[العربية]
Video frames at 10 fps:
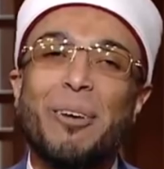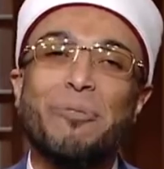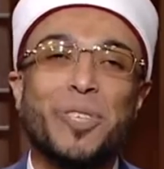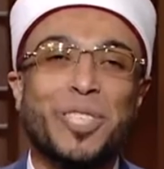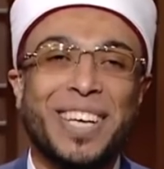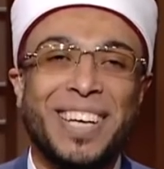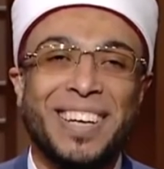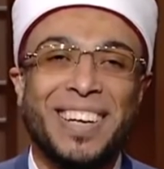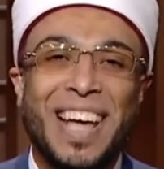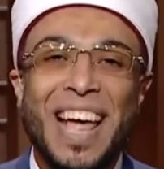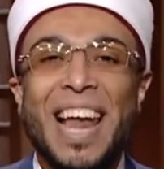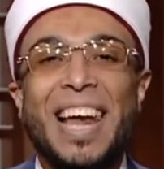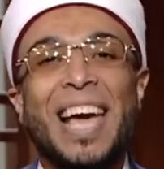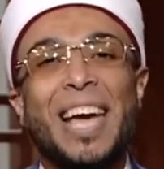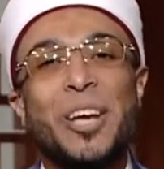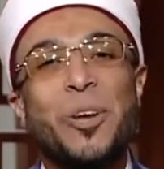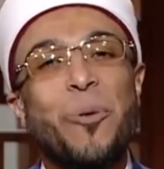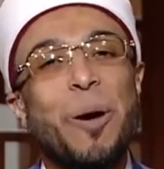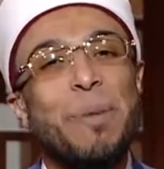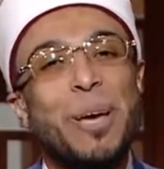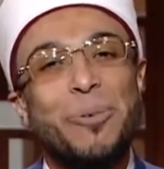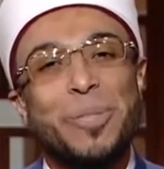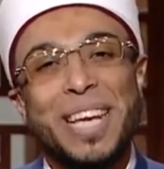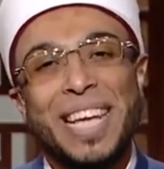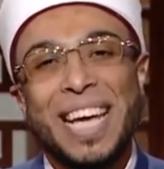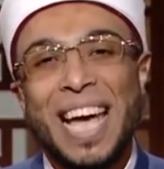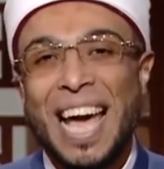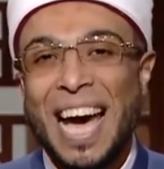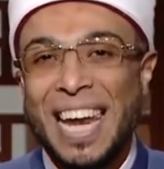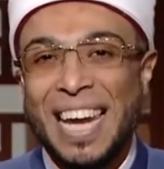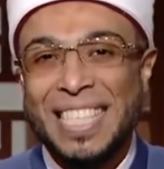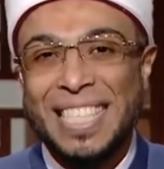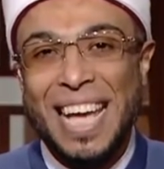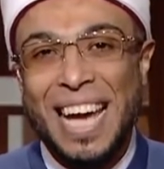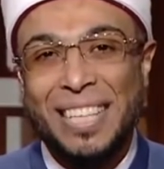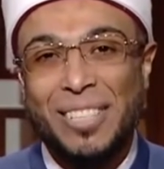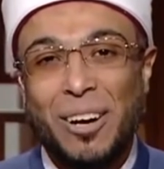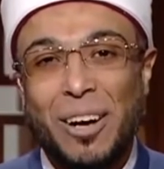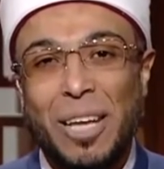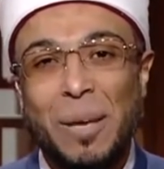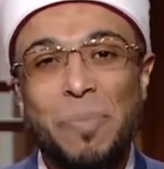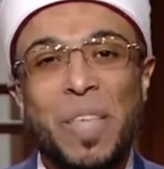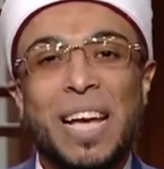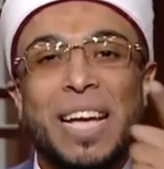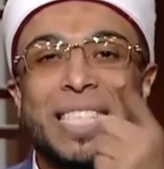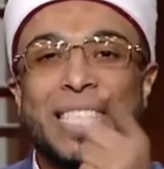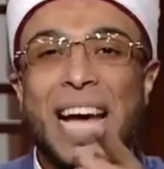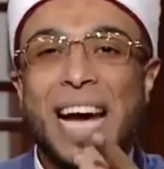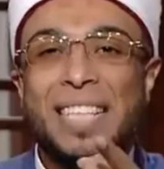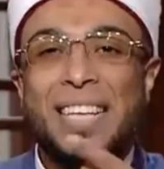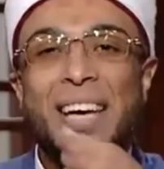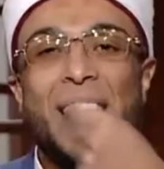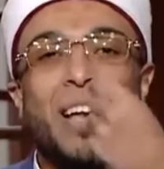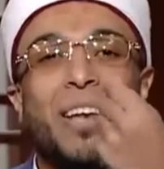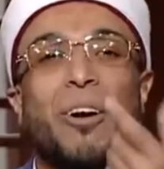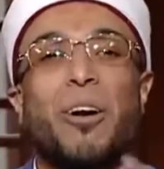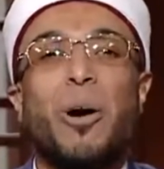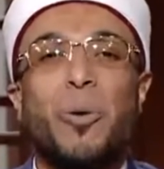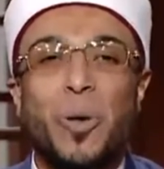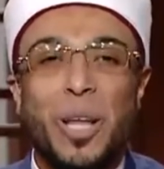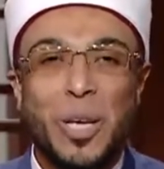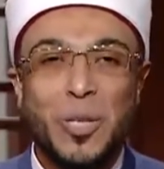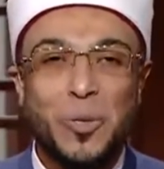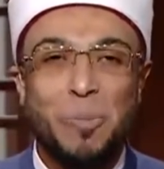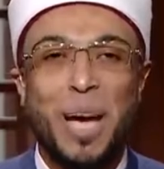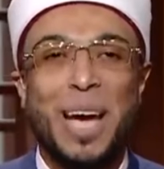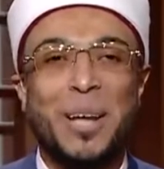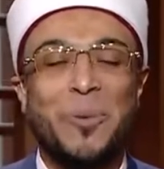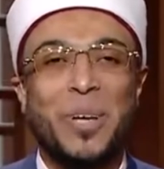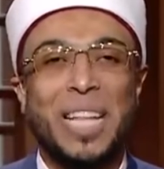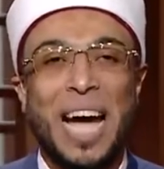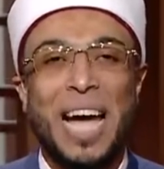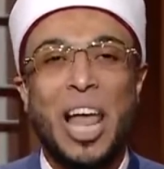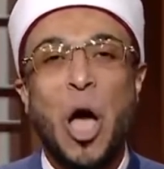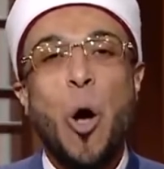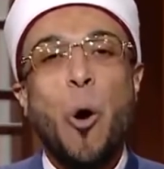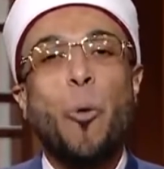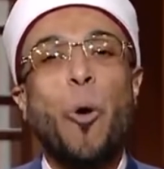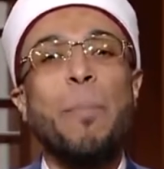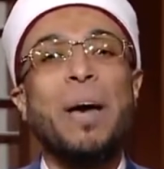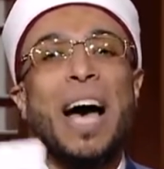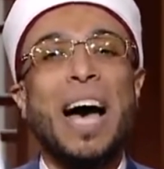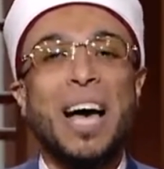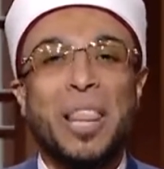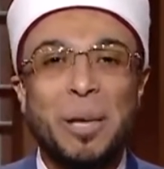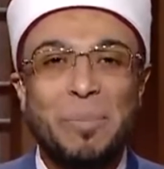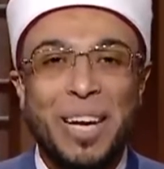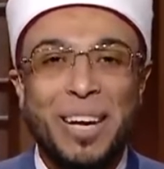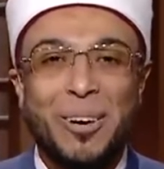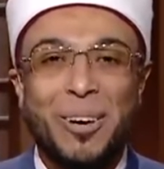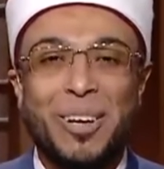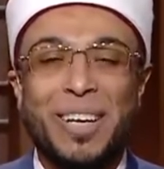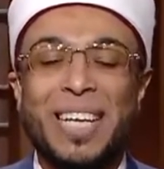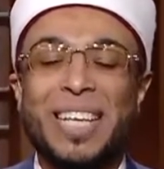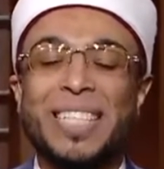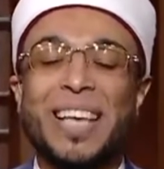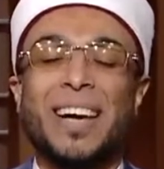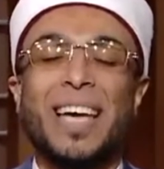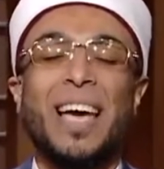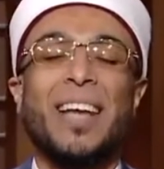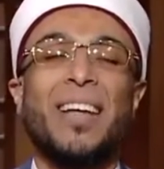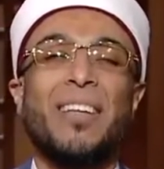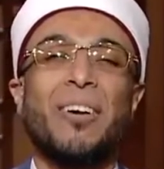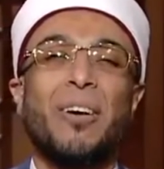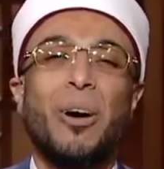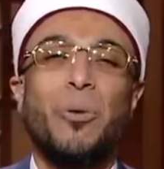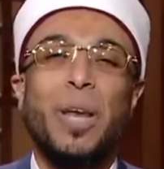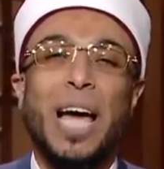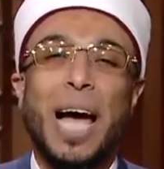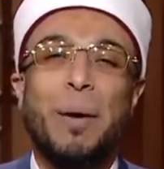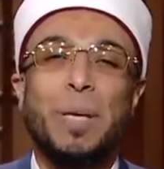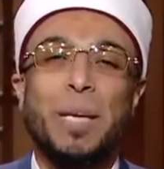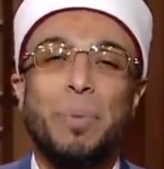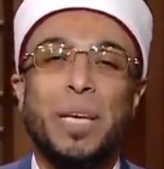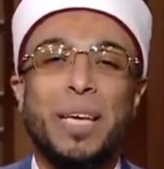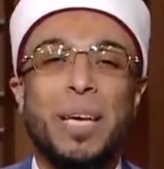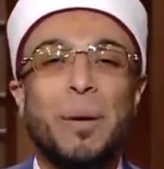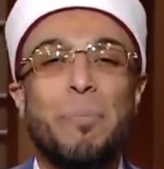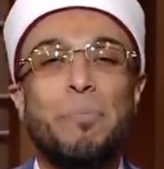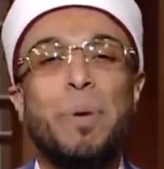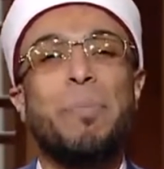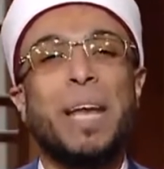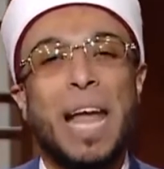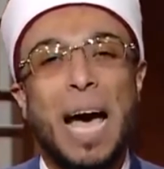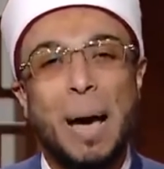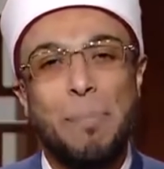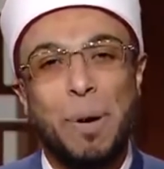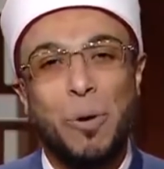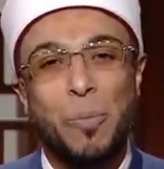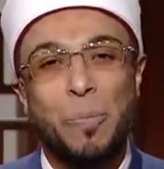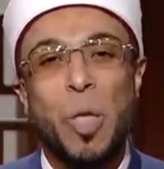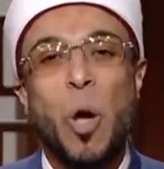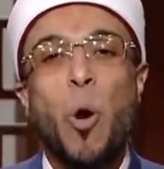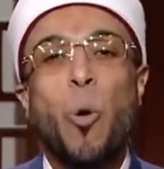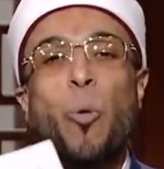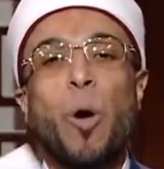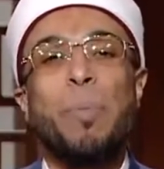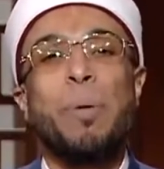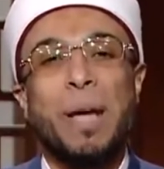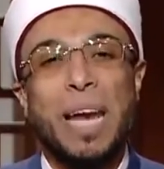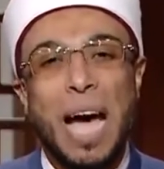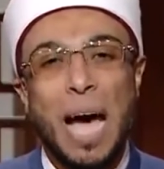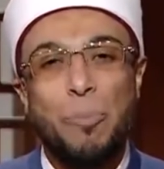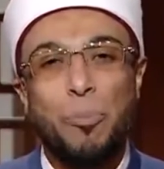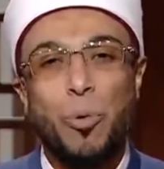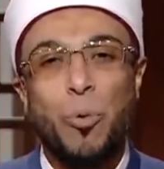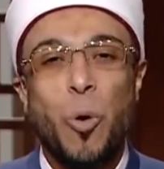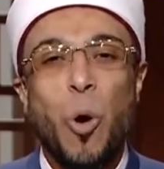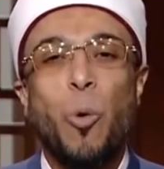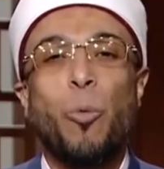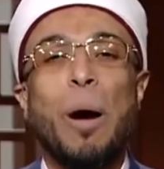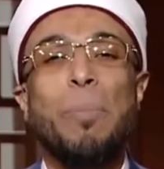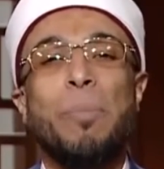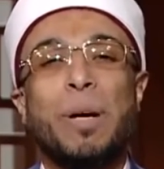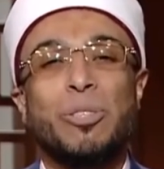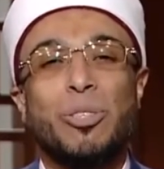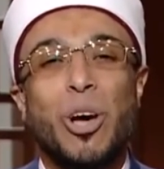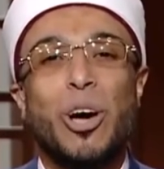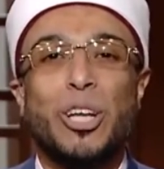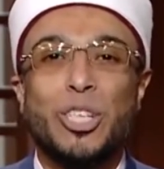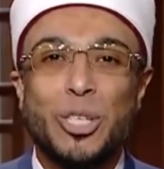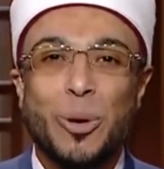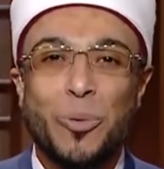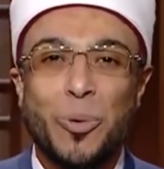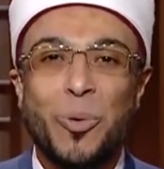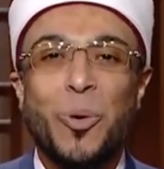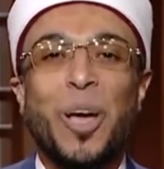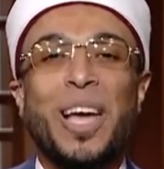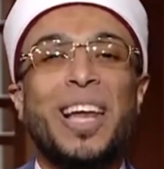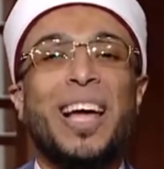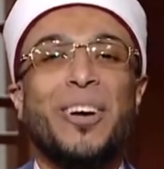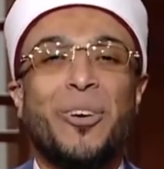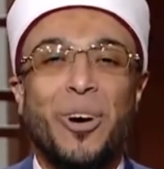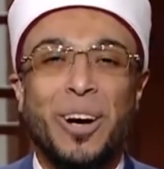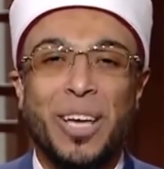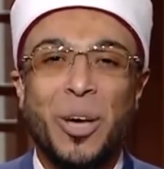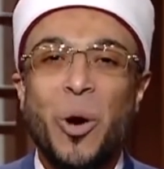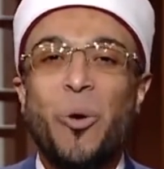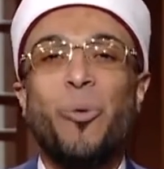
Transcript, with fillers: لفظة خير لأن وما يدريك لعل الساعة قريب الساعة دي لقاء الله سبحانه وتعالى وما أعظم اللقاء إذا كان لقاء الحبيب بمن أحبهم وبمن أحبوه وبمن طال الشوق إلى لقائه